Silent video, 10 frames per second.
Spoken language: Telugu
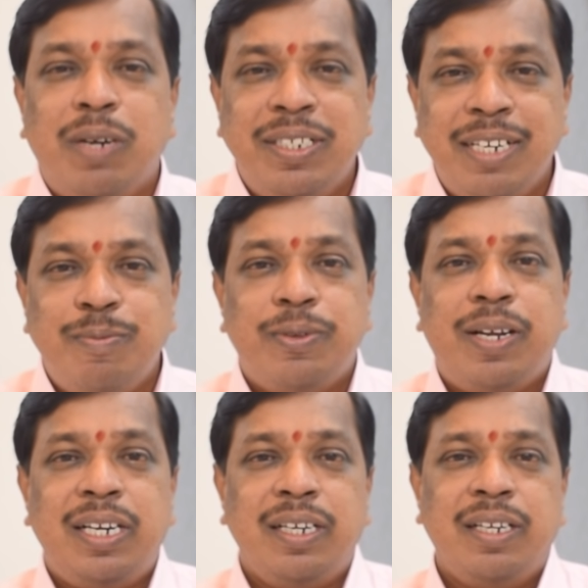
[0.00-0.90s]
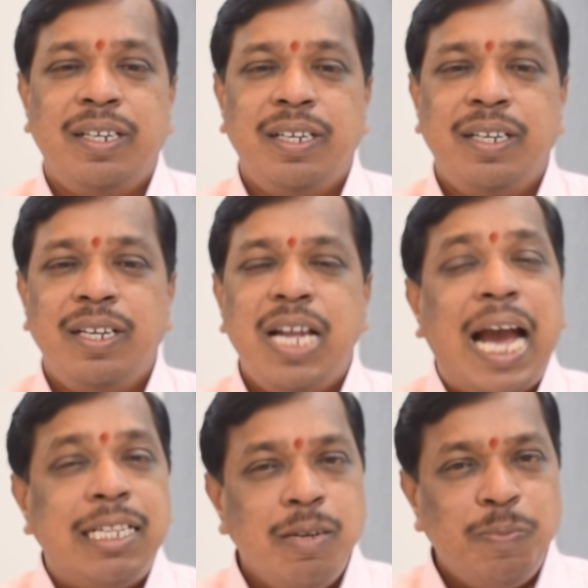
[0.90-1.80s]
మనం చనిపోవాలి
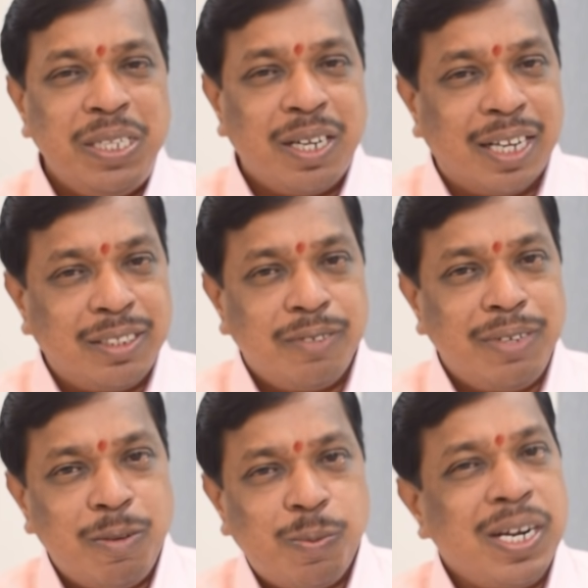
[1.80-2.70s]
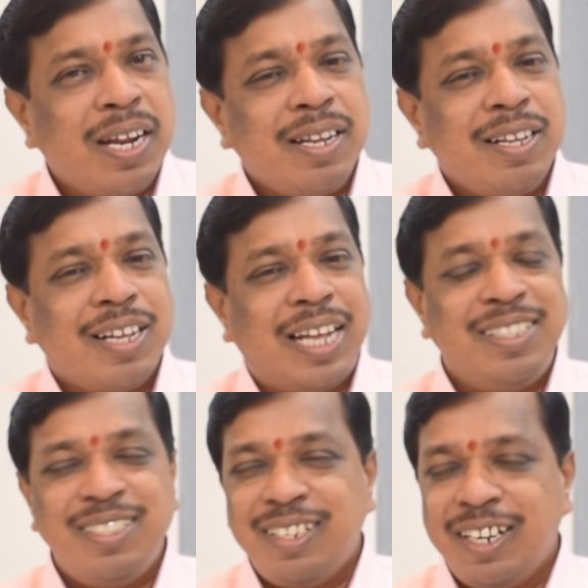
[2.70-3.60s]
అదేం పెద్ద కష్టమైన పని
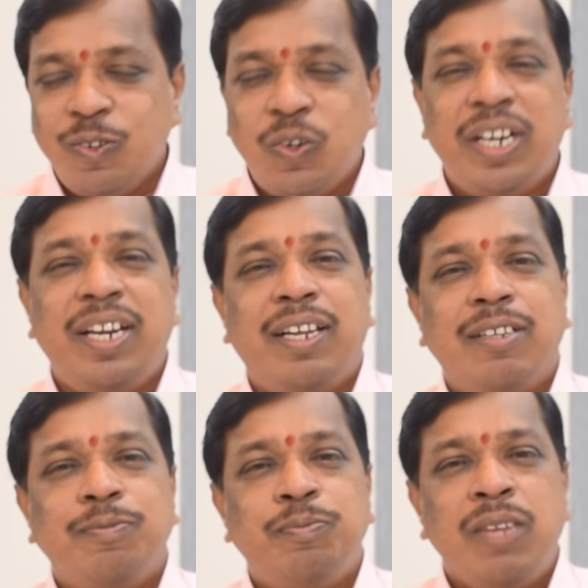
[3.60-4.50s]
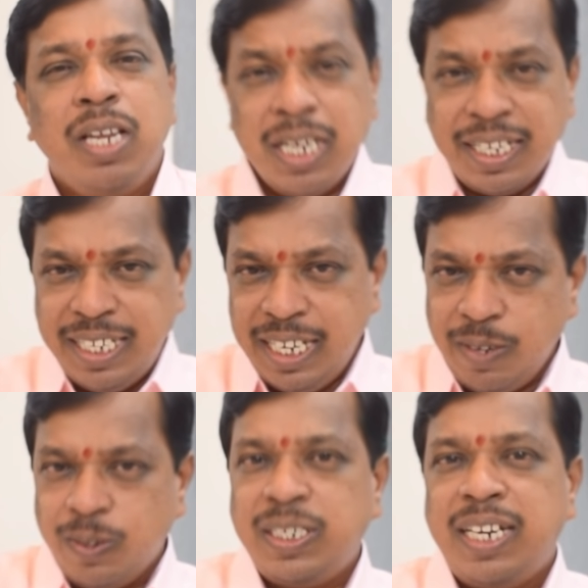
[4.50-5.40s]
అందరికి ఒకటే ఈ
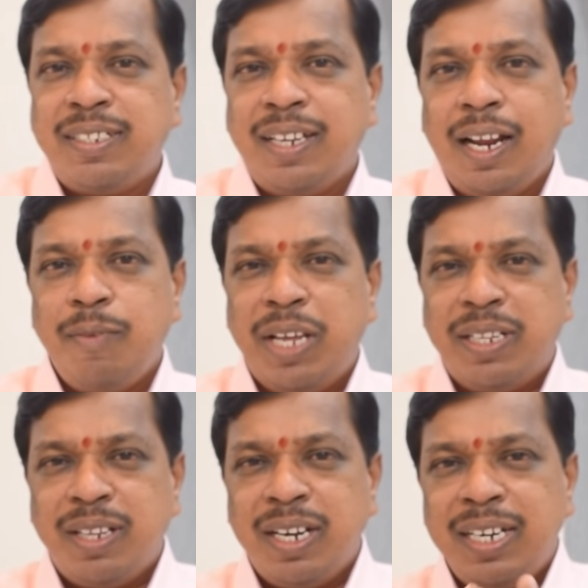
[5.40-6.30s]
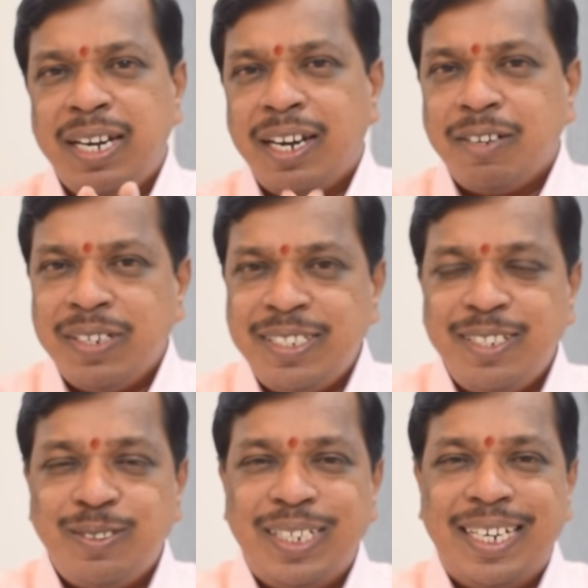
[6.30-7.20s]
రోజైనా సరే మీ అందరికీ నేను రిక్వెస్ట్
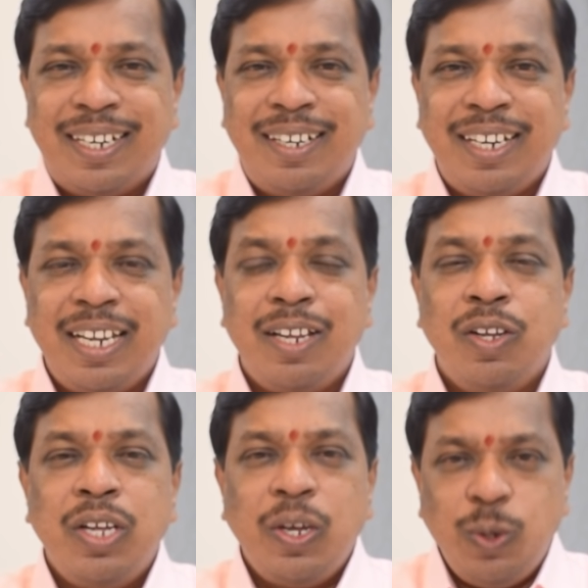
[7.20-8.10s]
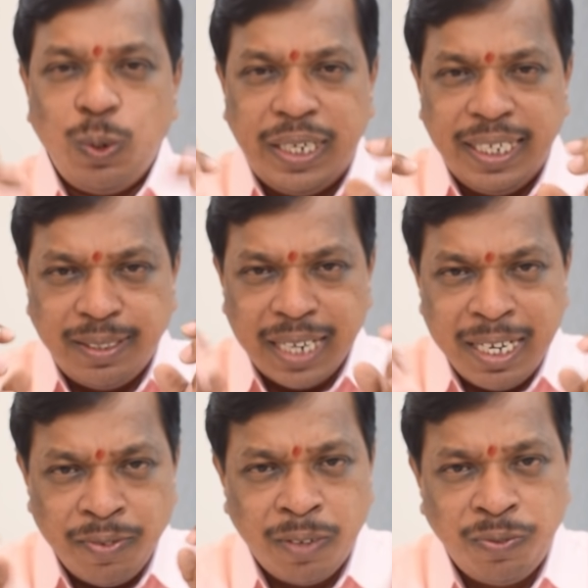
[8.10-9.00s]
చేస్తుంది ఏంటంటే యూ
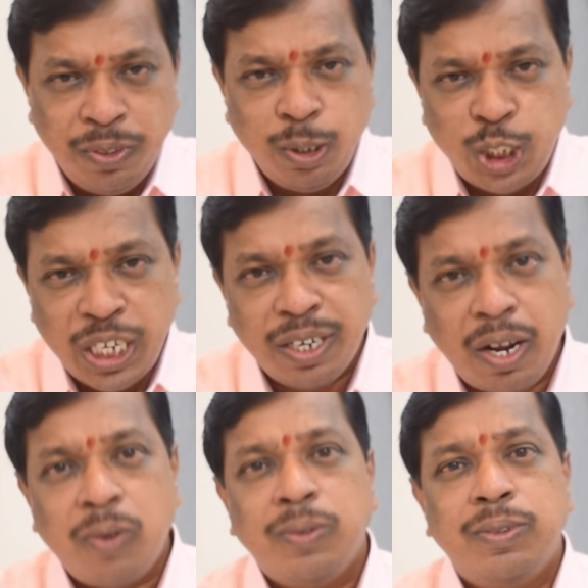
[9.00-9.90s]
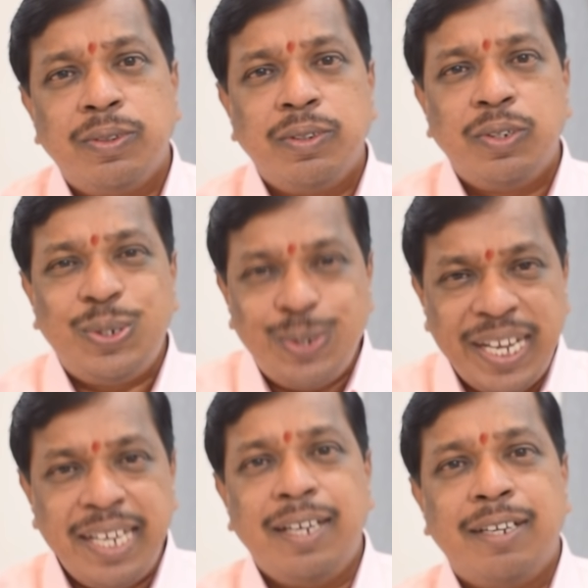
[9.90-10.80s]
డిజైన్ యువర్ ఫ్యూచర్ నౌ
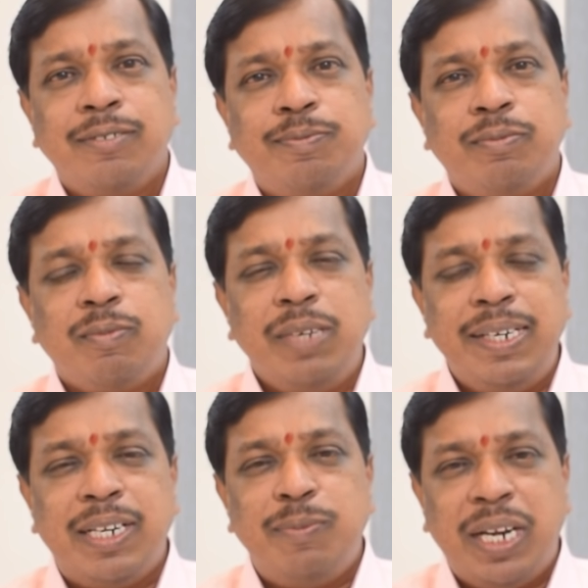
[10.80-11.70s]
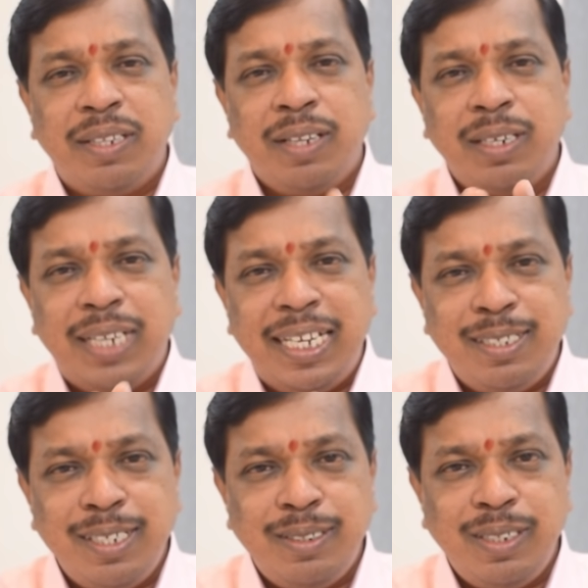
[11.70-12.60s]
టుడే మీరు మీరందరు
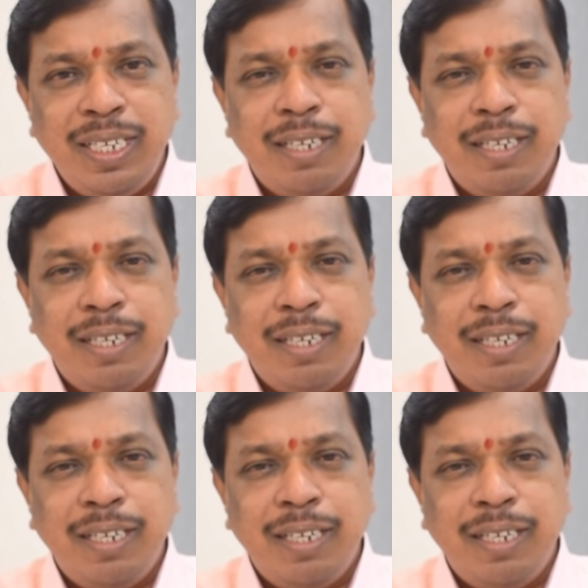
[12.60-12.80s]
దయచేసి